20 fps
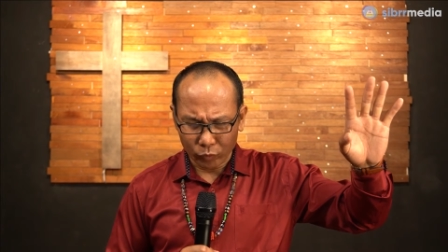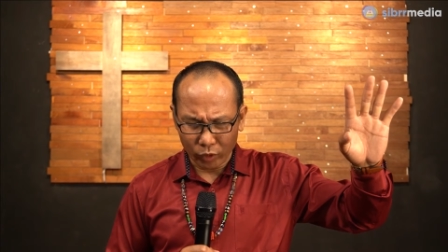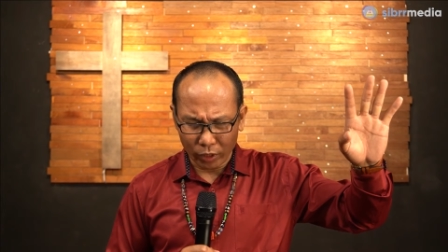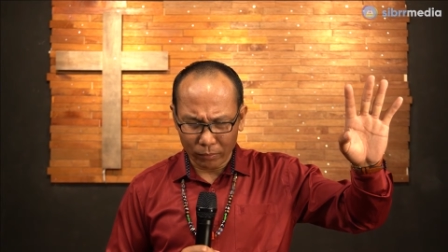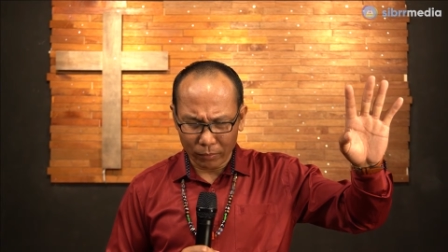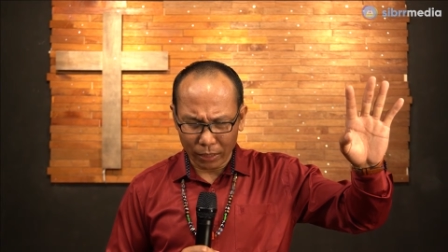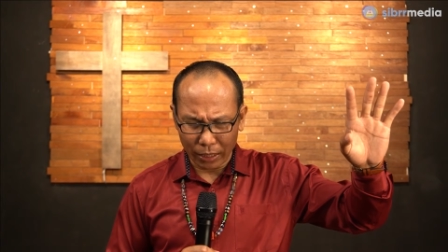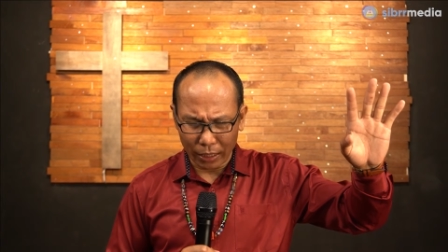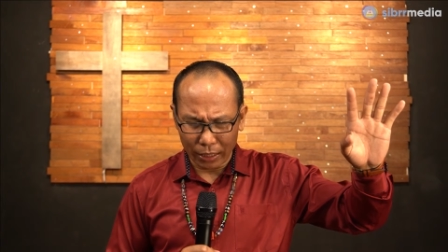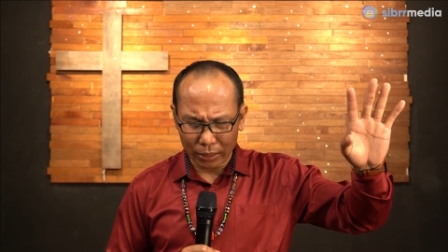
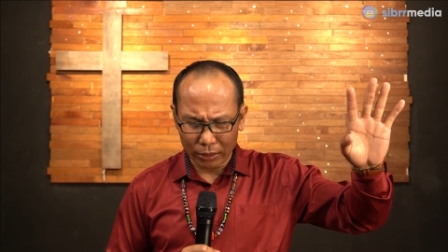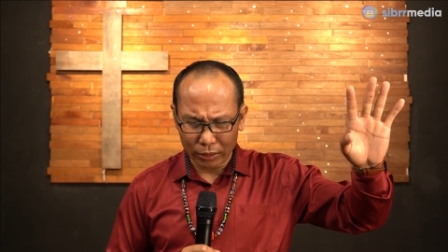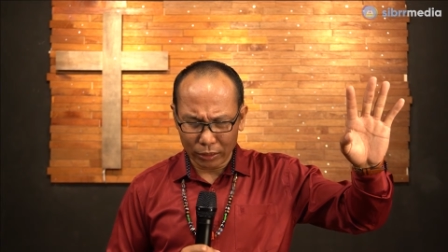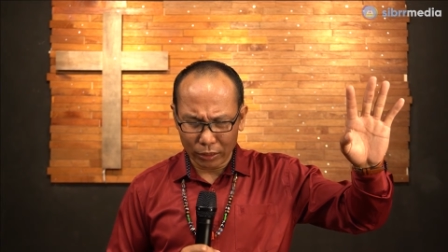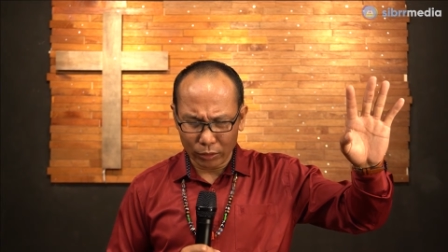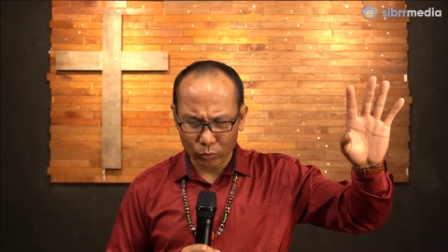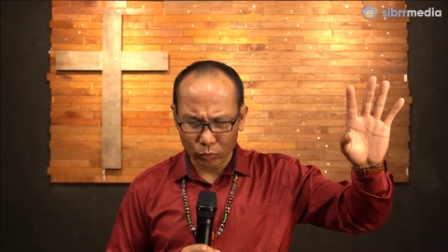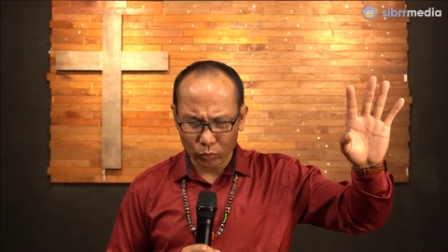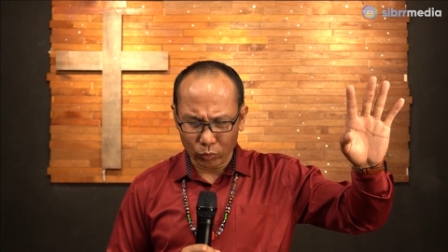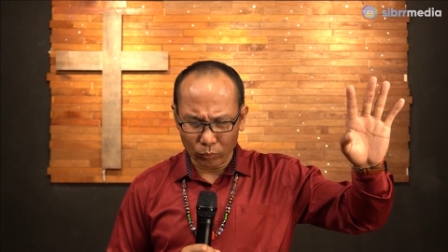Terima
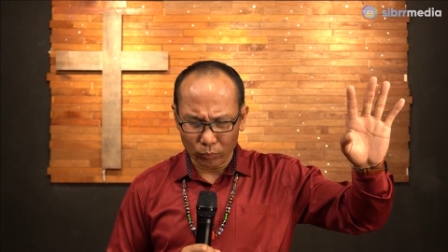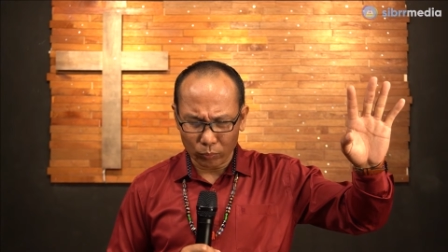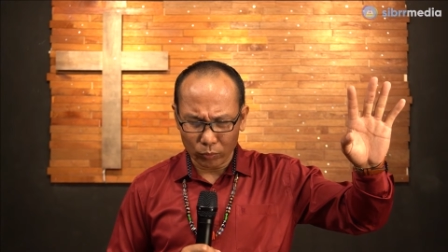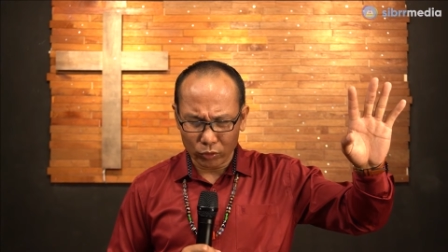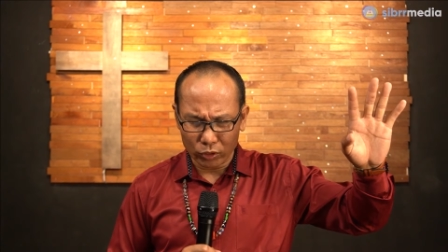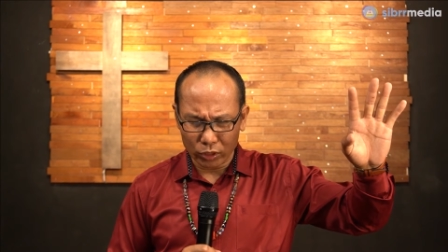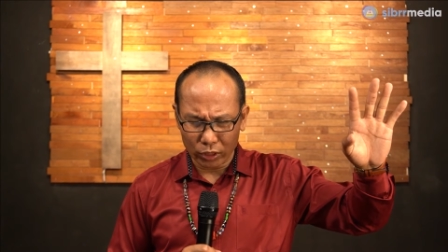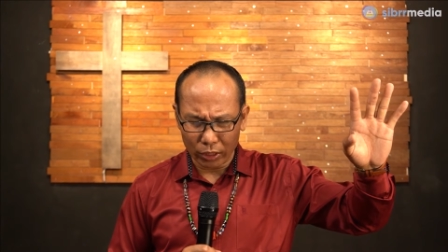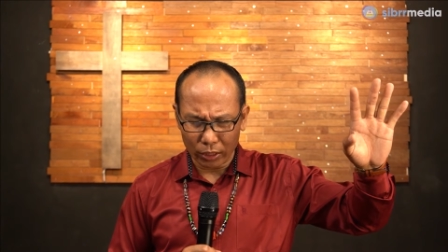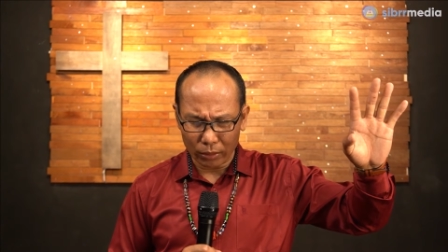kasih untuk
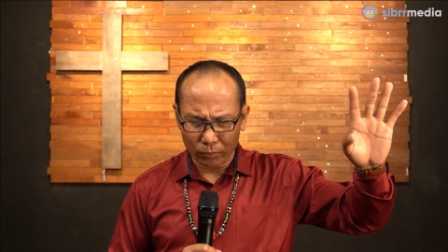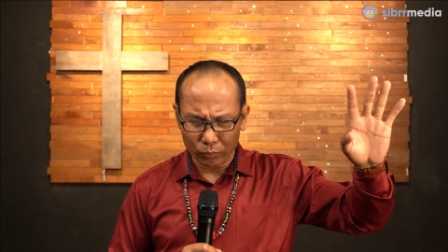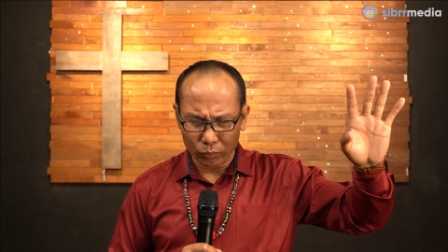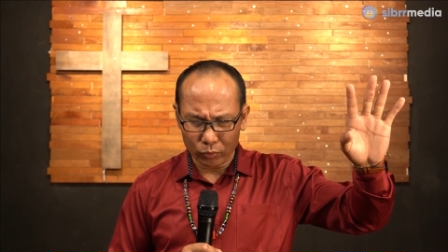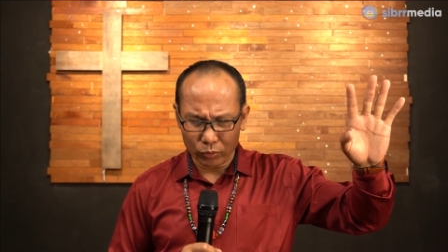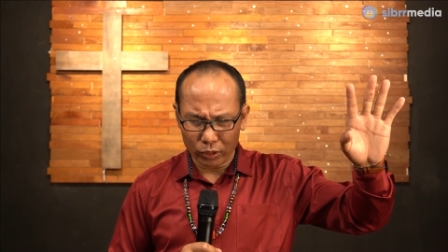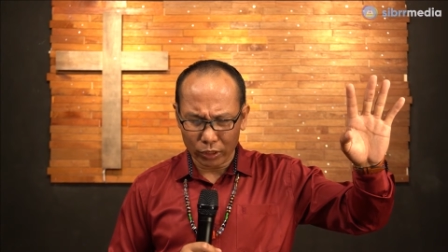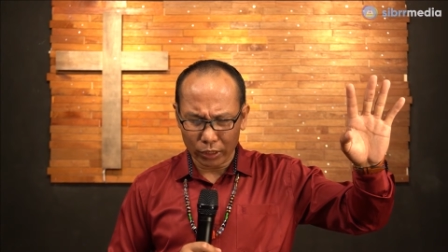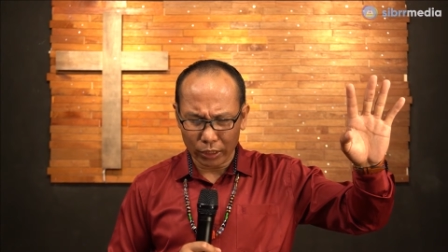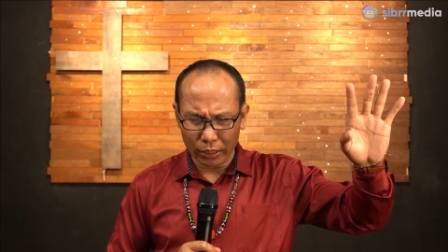
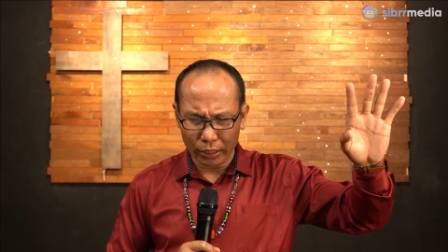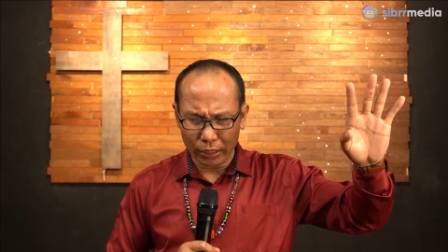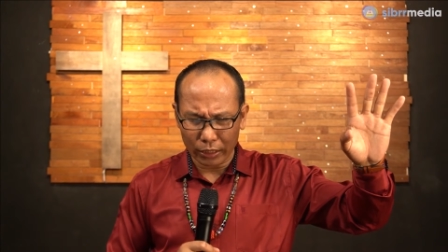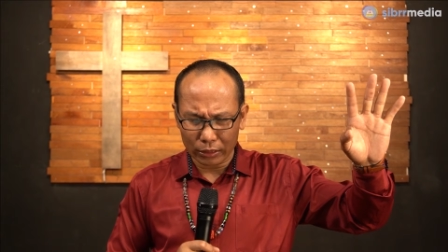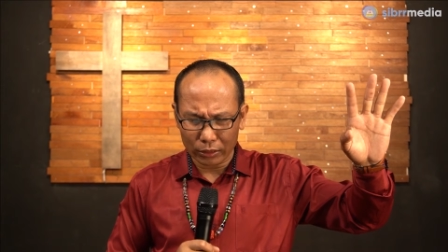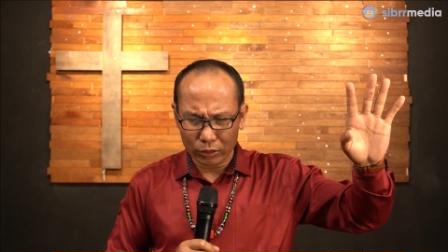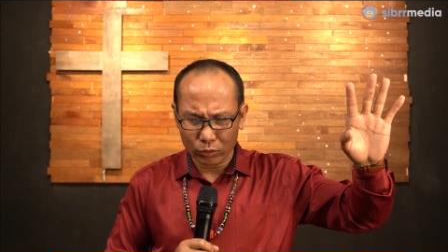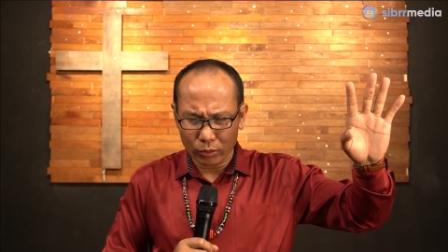pujian-pujian yang